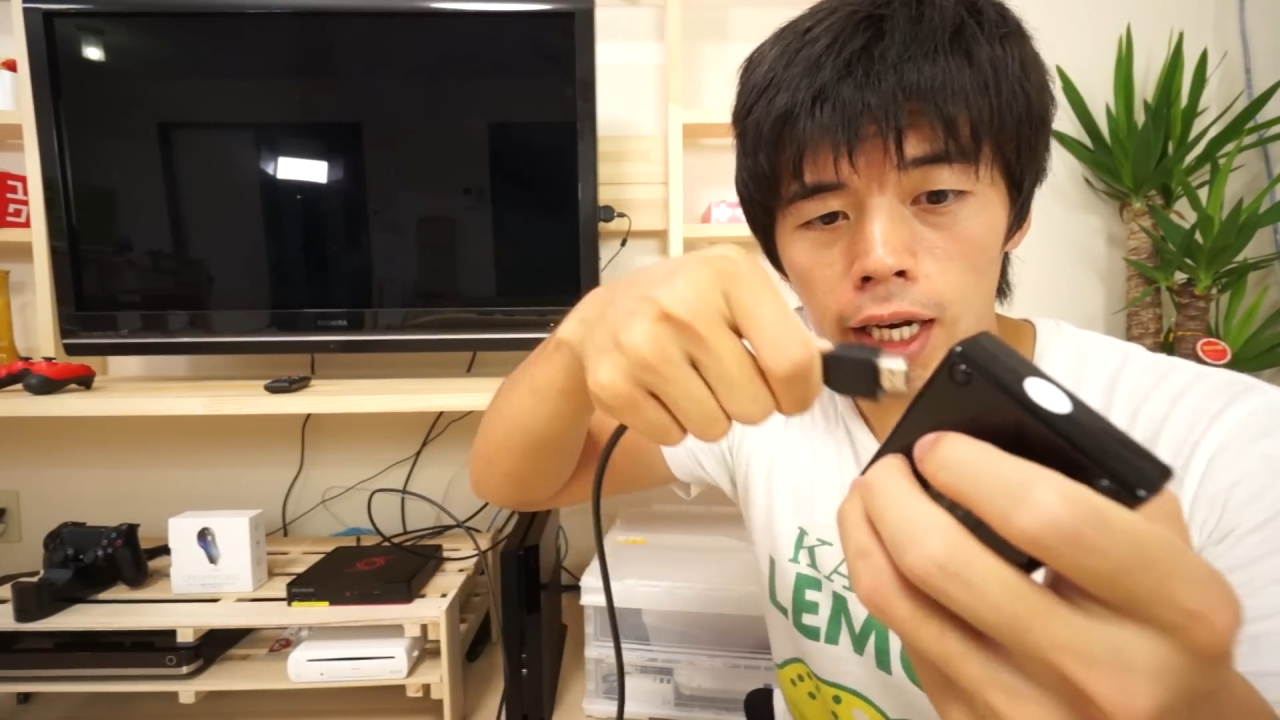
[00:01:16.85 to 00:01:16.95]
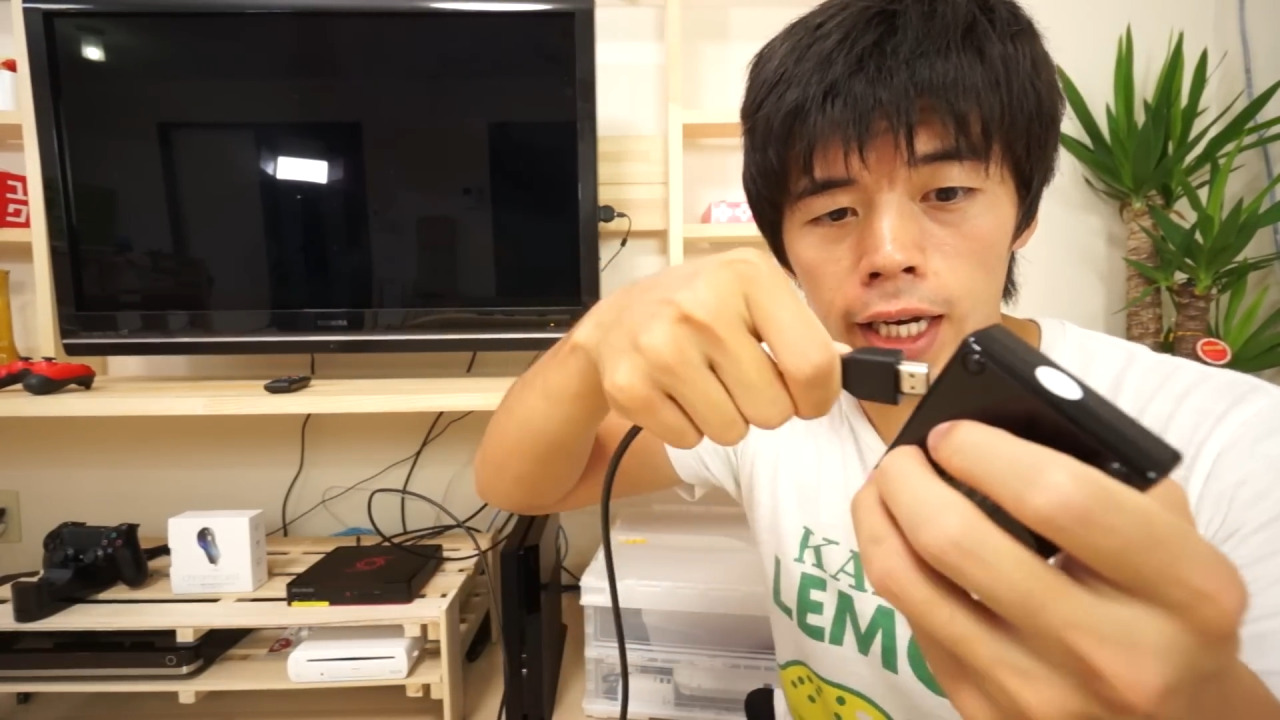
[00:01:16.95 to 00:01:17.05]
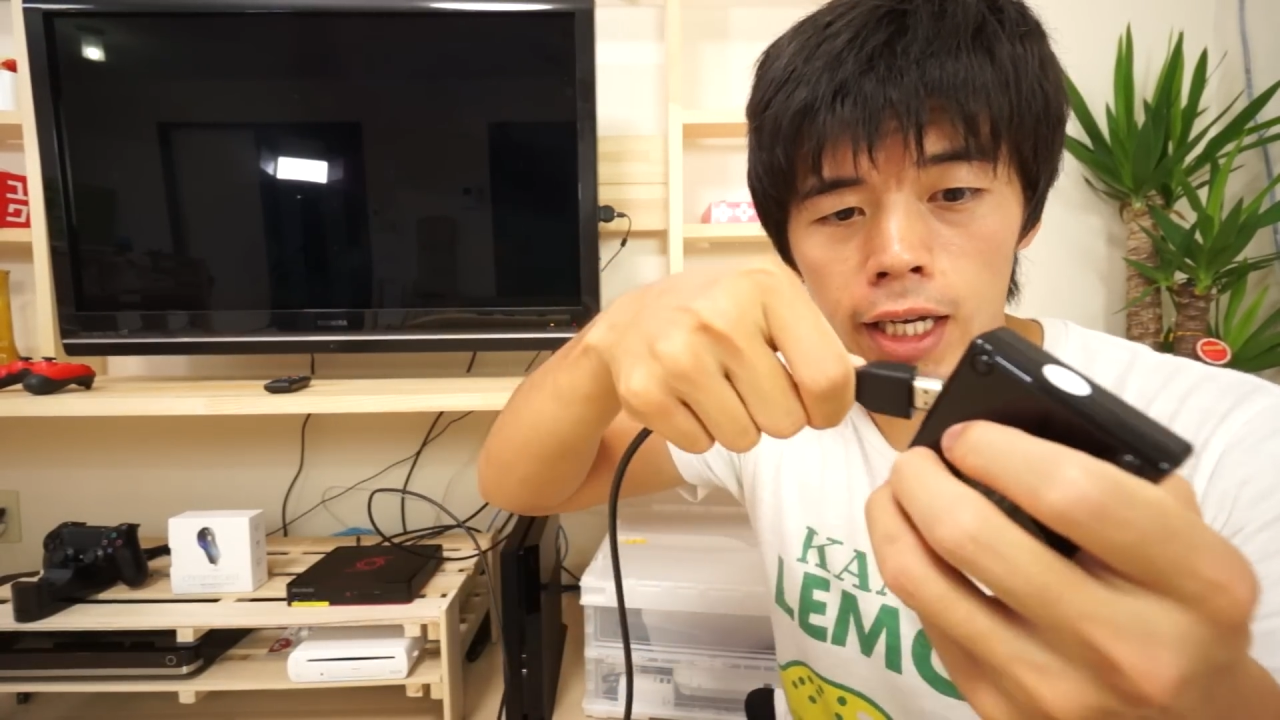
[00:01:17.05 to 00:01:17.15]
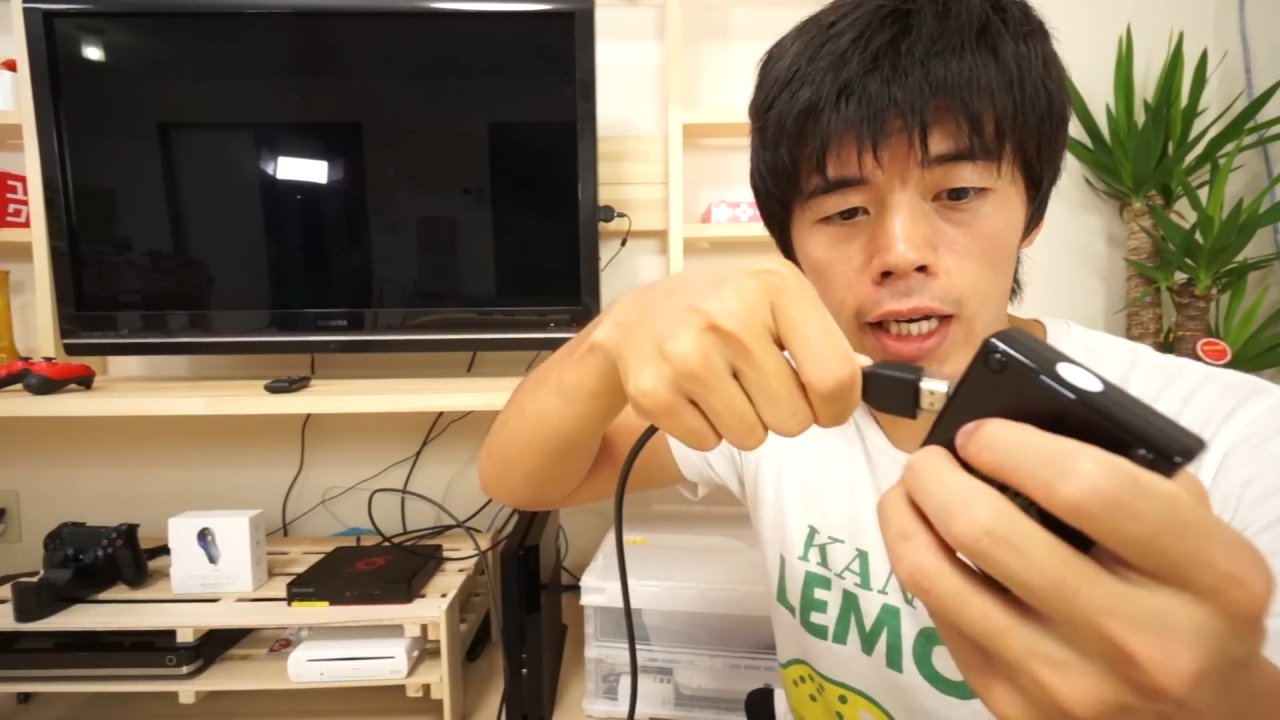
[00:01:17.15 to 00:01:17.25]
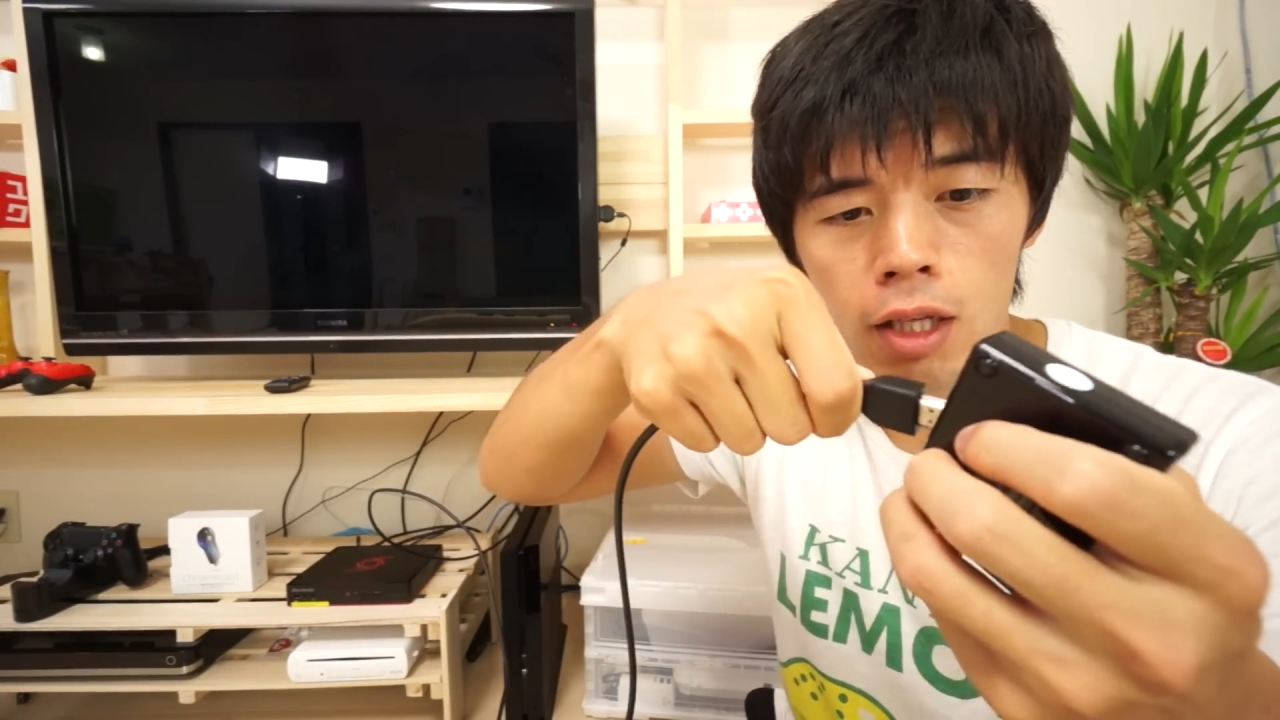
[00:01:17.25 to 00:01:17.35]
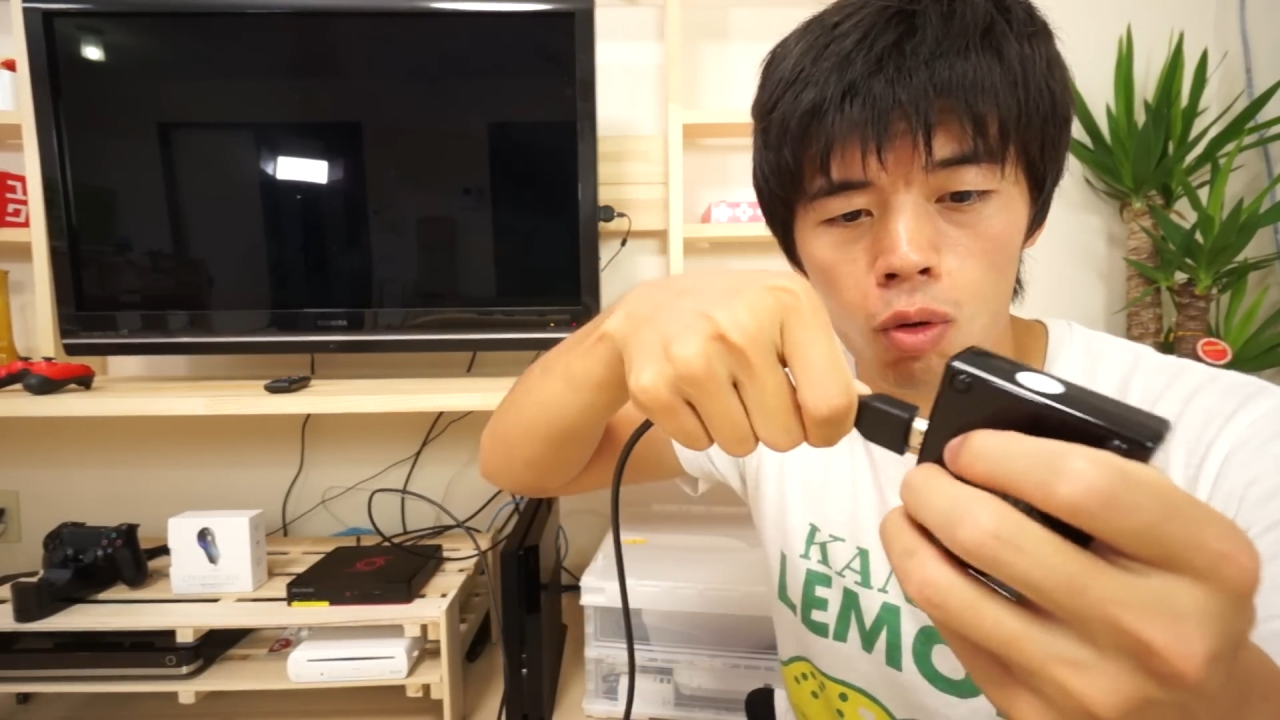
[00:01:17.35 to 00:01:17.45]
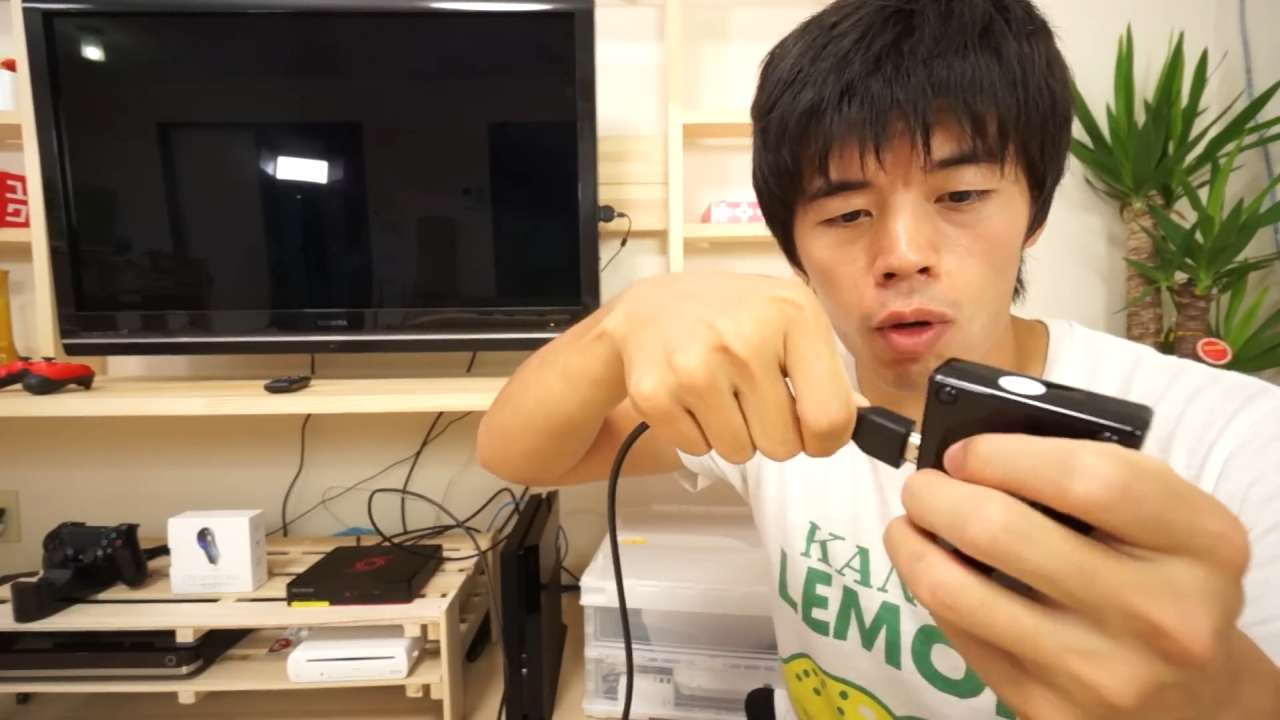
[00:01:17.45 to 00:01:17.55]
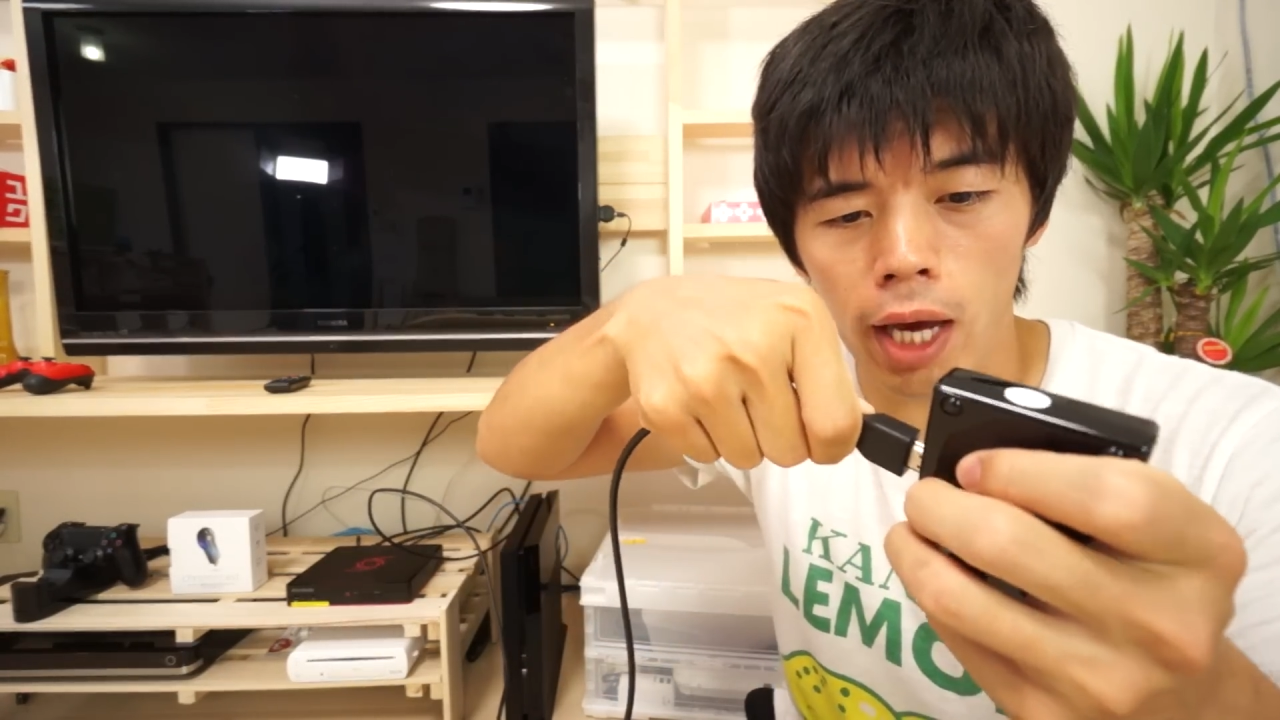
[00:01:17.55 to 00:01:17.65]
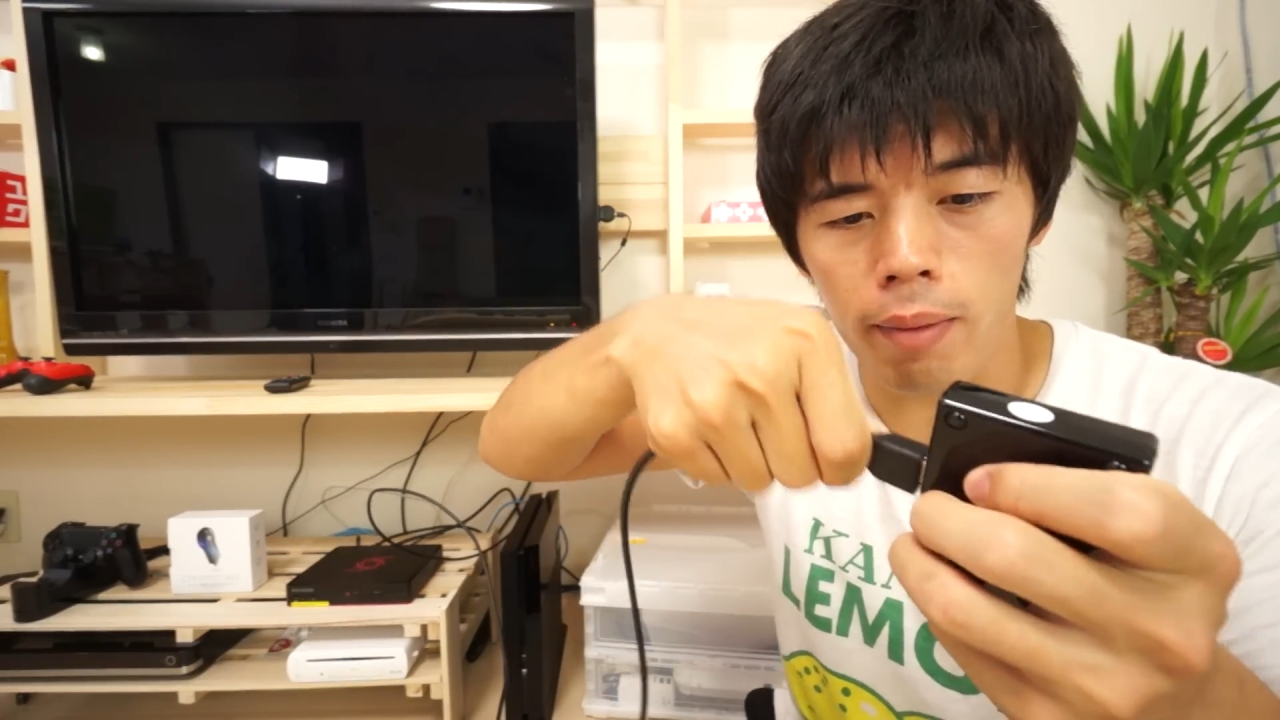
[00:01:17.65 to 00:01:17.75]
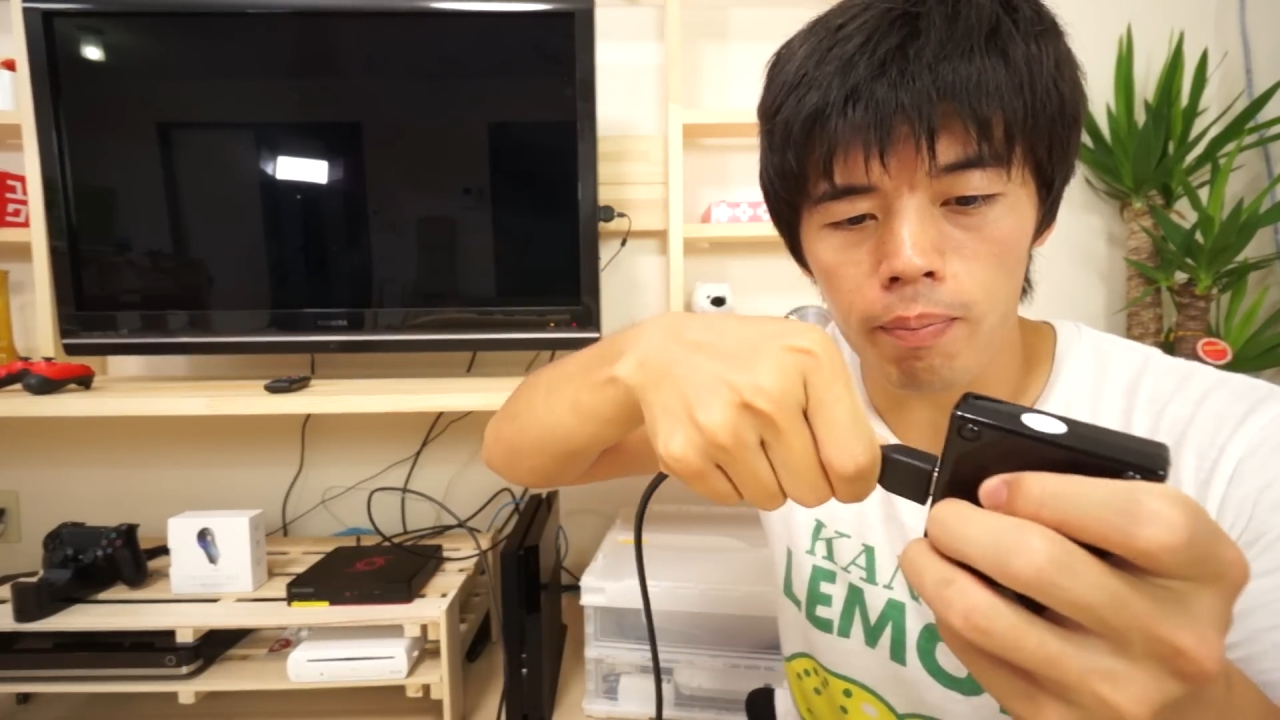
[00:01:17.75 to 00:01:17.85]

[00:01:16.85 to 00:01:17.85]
えーと、これ、